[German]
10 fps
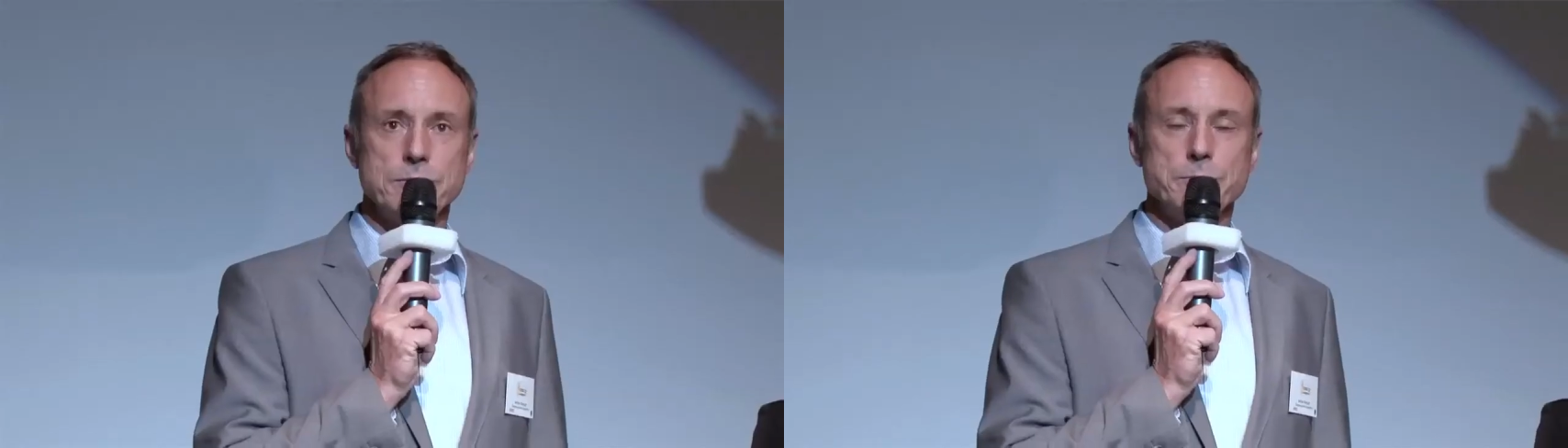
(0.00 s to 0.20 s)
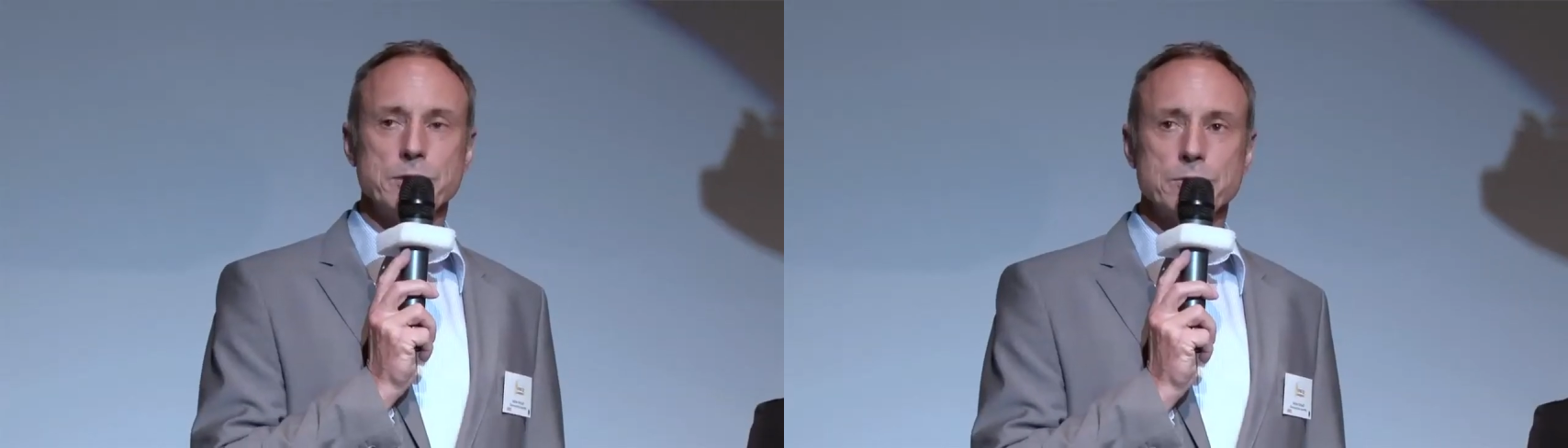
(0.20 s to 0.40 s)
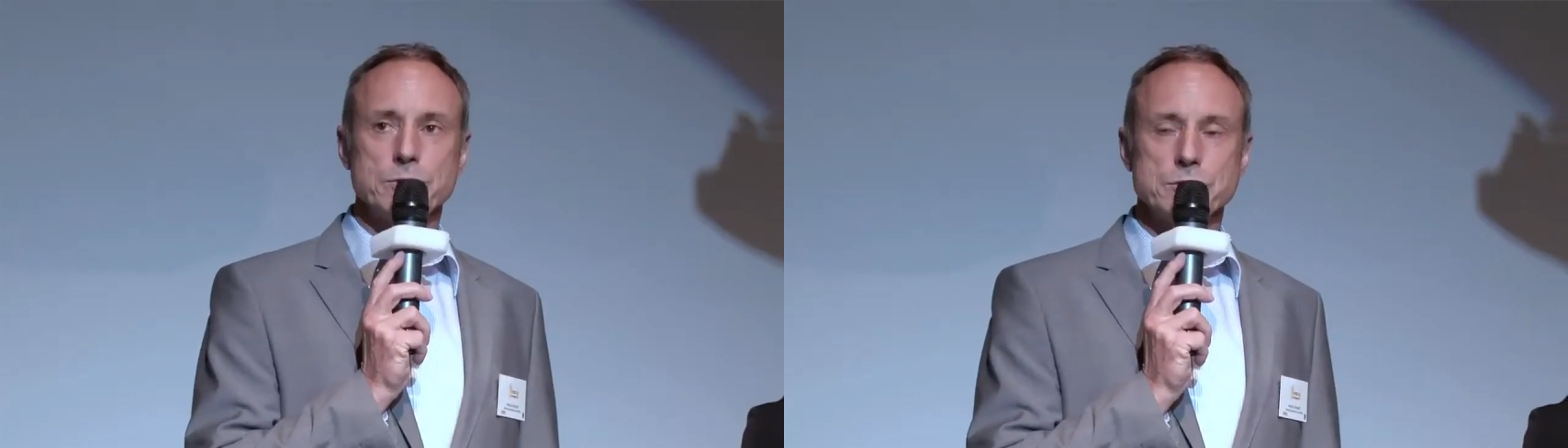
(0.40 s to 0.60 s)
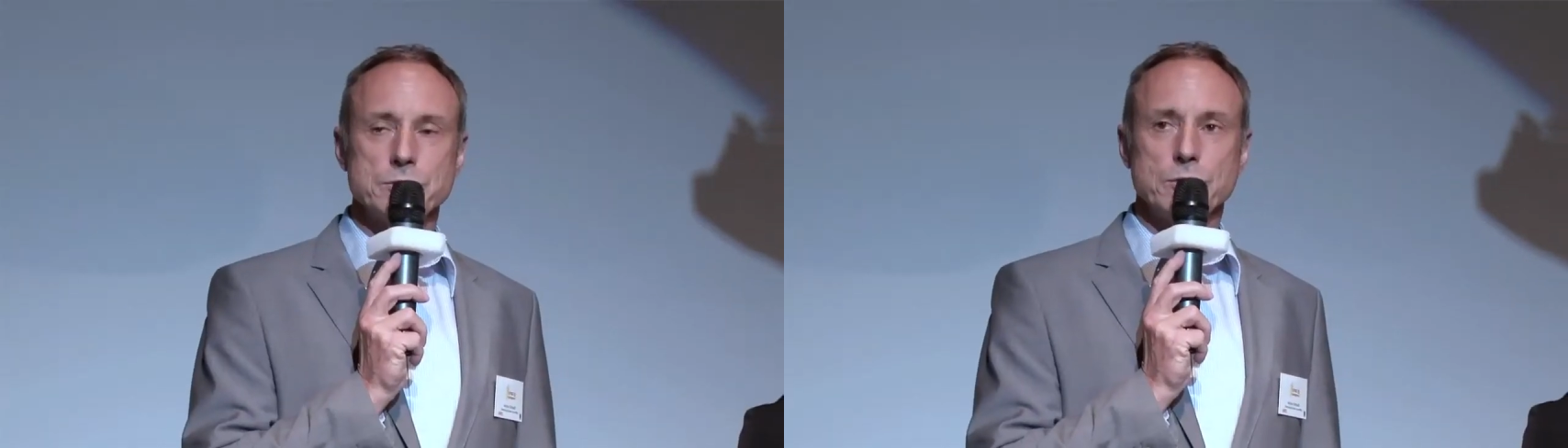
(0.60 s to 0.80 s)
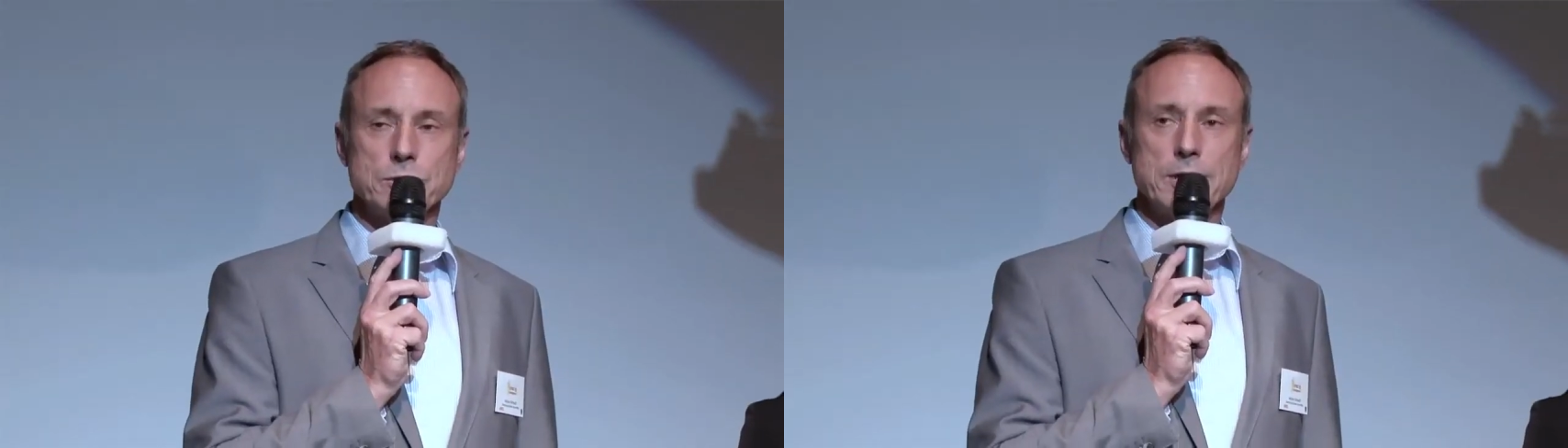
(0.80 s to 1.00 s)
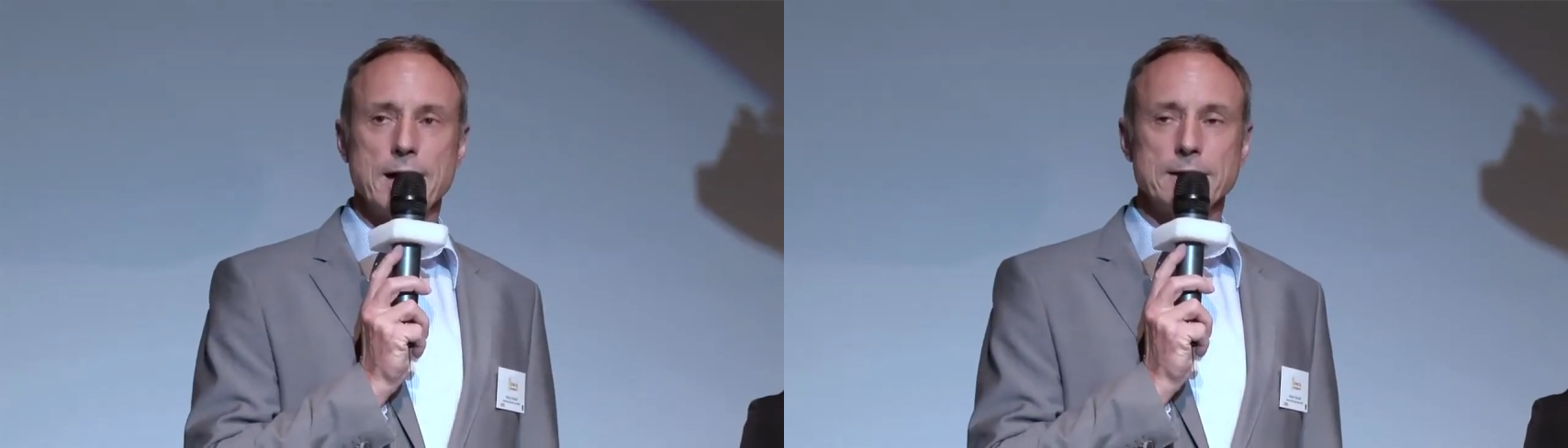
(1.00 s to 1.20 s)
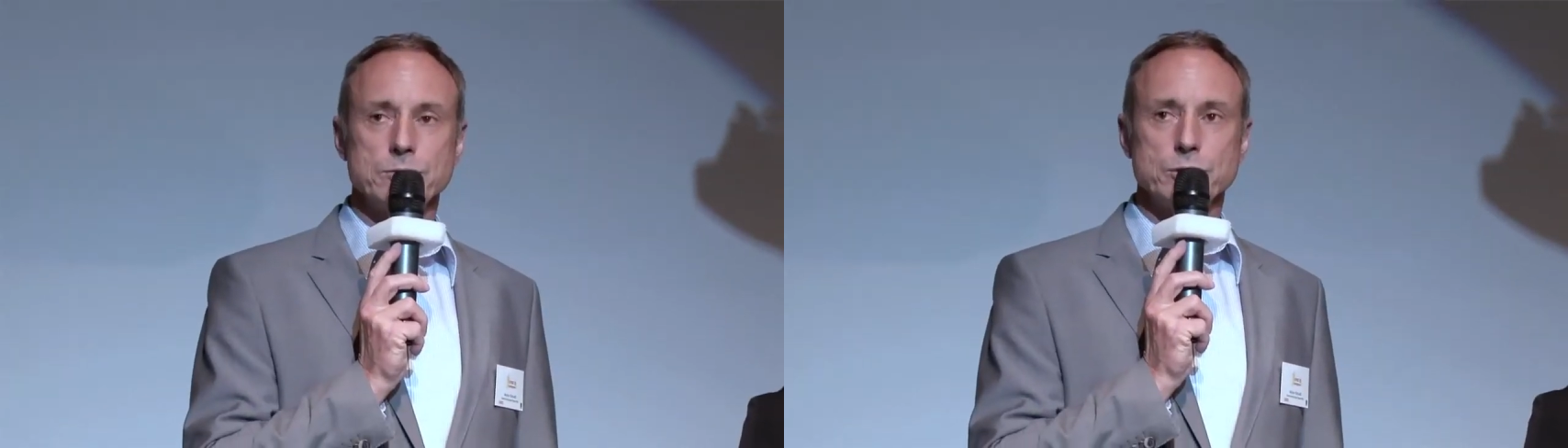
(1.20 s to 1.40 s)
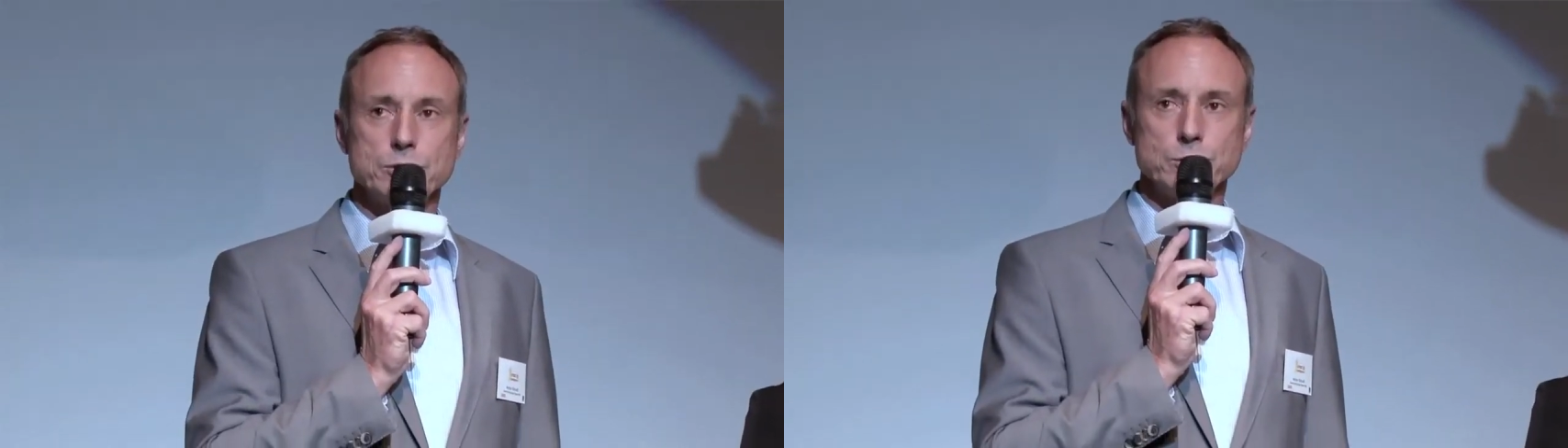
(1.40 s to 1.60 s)
wir begrüßen Dr.
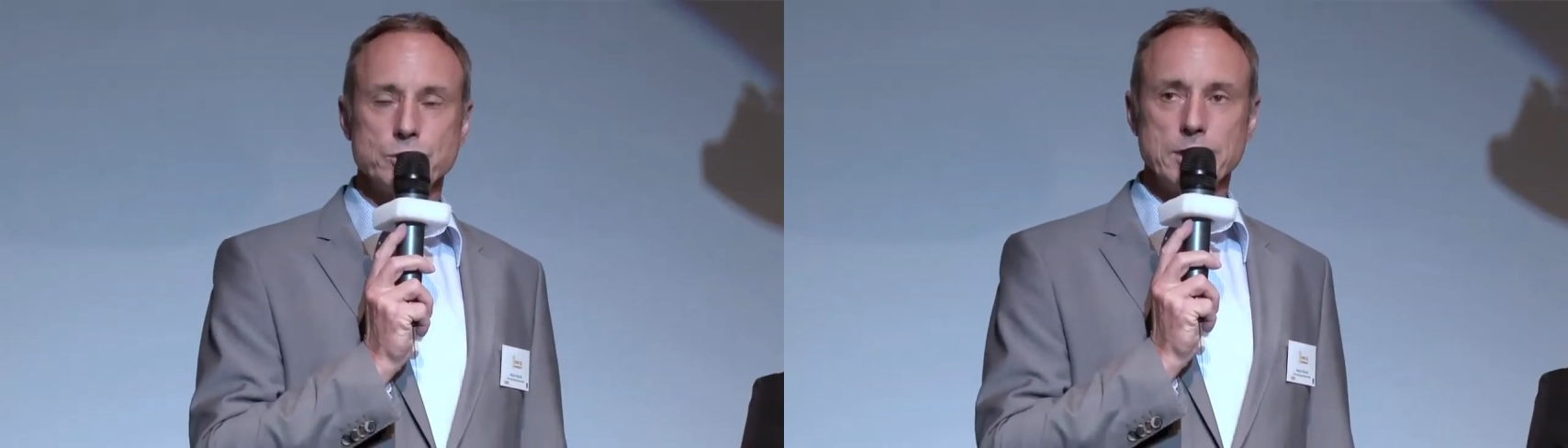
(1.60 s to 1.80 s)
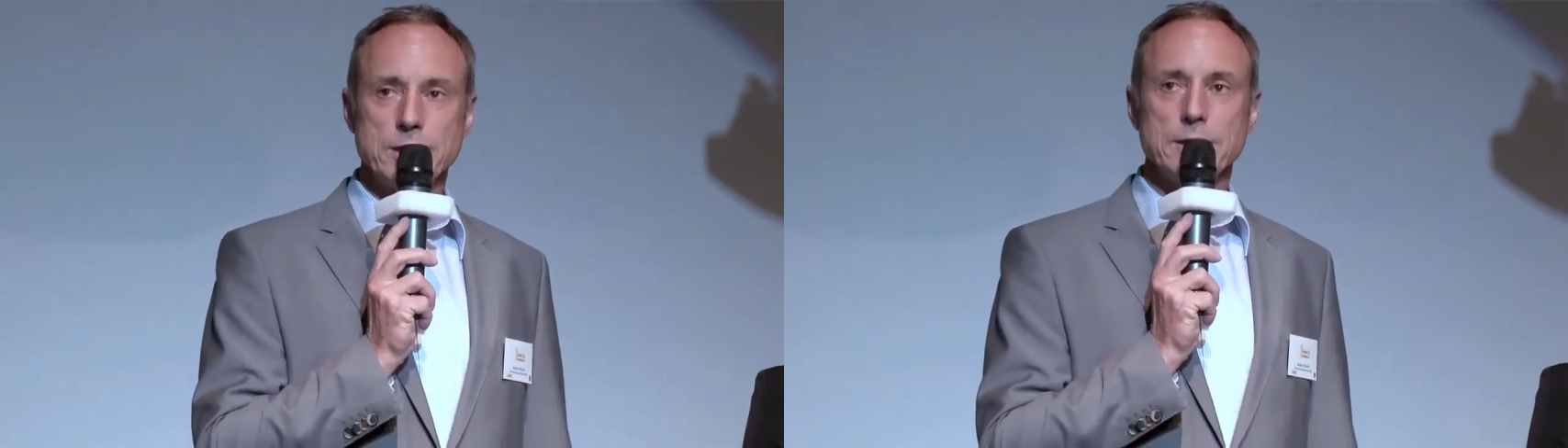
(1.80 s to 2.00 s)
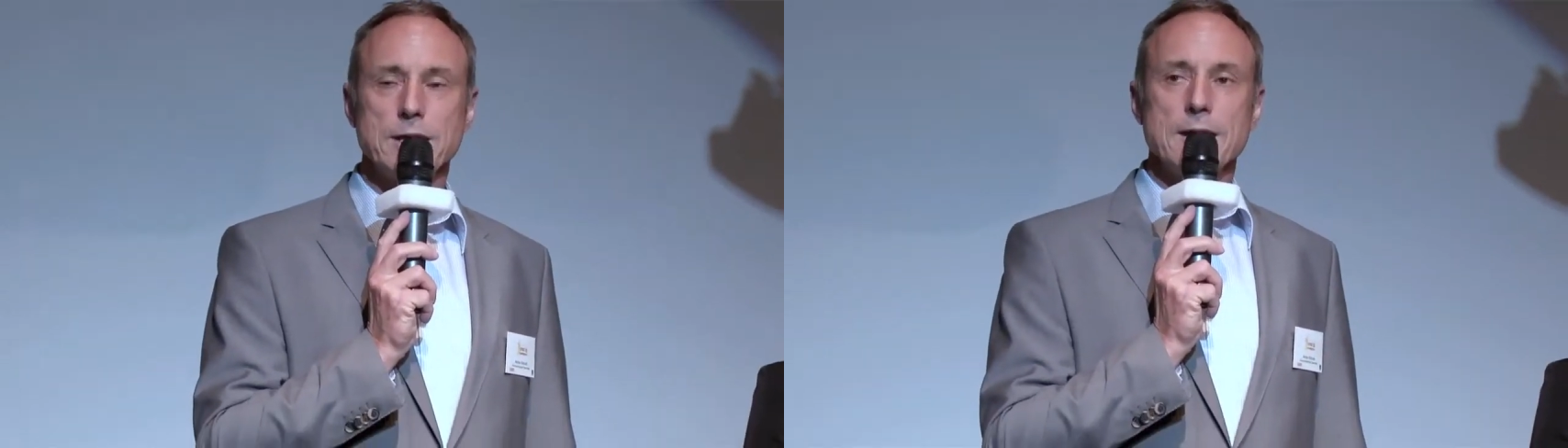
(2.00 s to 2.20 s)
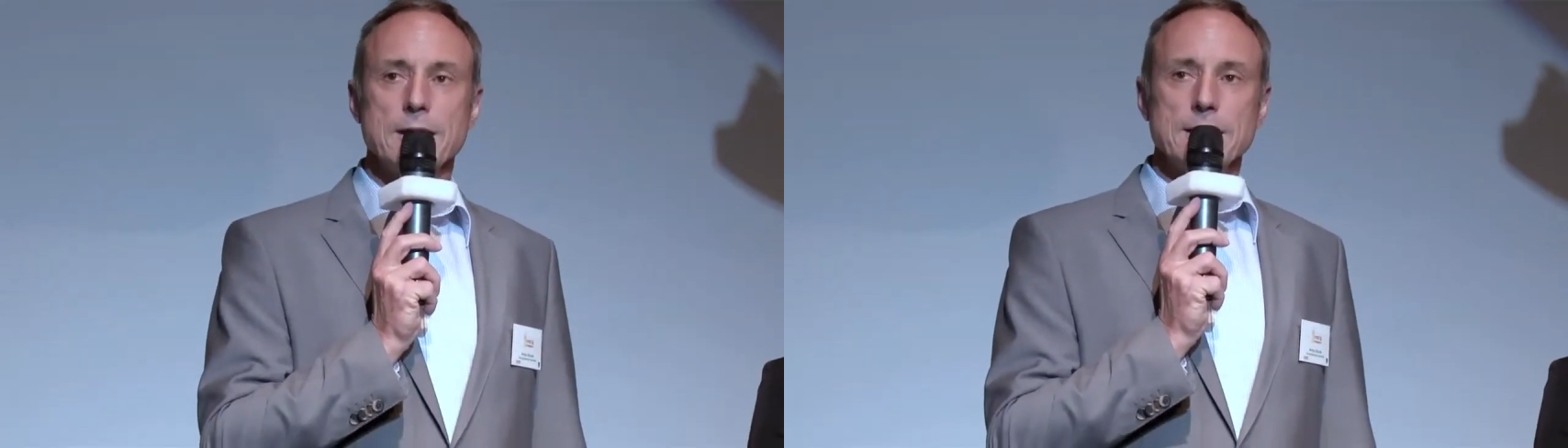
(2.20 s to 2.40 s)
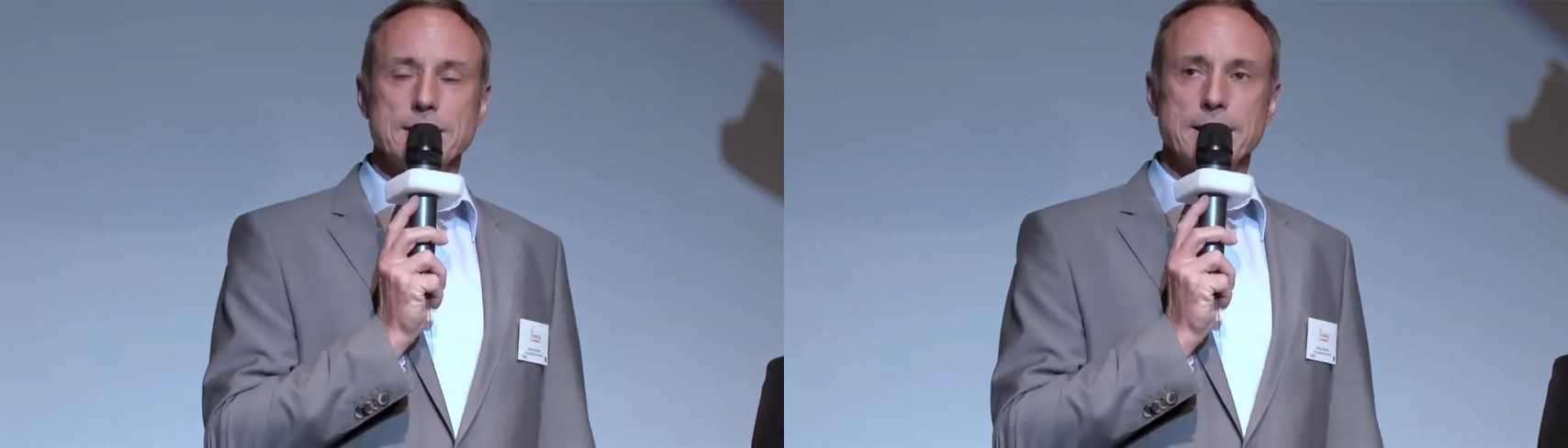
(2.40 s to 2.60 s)
Arthur Schuschnig, der